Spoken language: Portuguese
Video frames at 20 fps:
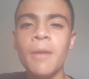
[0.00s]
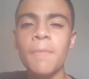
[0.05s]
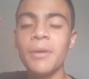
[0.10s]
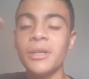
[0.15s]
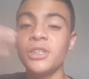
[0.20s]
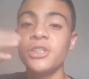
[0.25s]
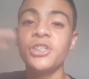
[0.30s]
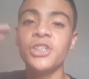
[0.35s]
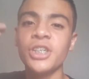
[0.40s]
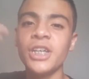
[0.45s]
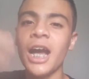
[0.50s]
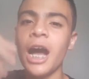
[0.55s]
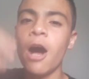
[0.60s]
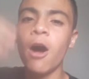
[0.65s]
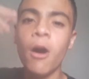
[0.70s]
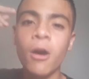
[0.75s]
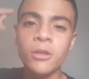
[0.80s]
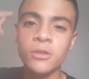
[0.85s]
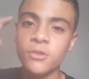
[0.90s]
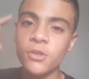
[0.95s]
pra gente chegar
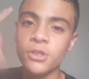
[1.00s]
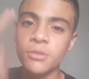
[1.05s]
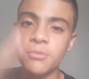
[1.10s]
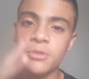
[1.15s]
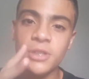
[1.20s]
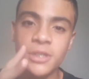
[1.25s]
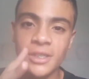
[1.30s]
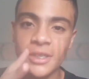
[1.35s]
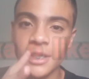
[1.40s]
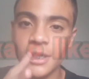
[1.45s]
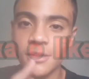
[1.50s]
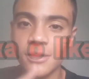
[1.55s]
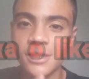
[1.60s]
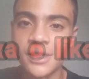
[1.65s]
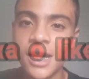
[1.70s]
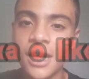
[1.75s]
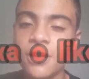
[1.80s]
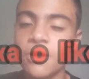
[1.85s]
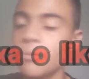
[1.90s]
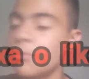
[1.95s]
aos 2 mil inscritos,
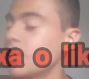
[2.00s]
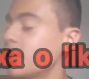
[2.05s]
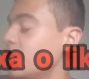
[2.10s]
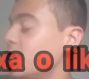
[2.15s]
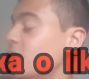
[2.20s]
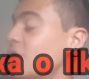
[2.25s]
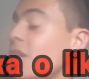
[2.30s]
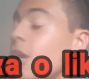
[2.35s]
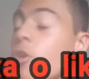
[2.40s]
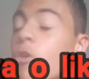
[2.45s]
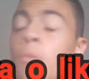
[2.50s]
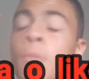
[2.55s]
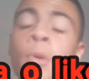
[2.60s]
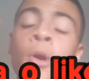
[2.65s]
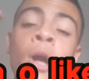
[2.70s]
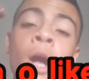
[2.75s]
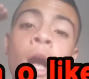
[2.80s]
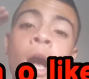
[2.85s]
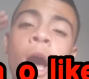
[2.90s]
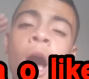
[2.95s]
certo, mano, a gente tá rumo